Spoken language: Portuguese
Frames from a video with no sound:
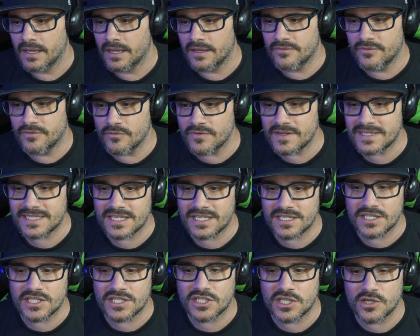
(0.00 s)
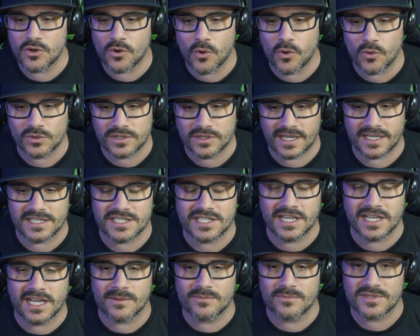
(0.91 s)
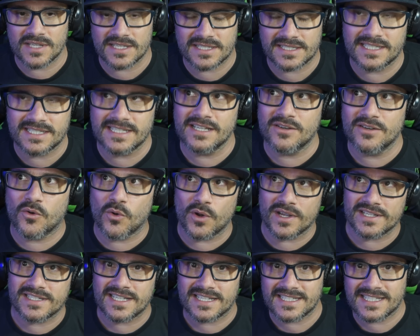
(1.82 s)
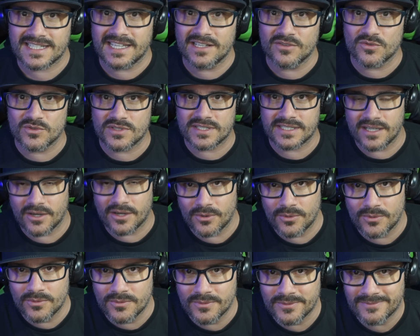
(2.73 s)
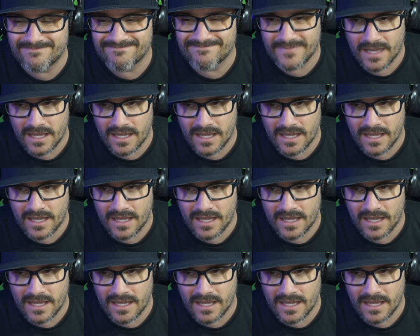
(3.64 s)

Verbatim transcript: E vamos ver se a gente encontra, digamos assim, coisas que não são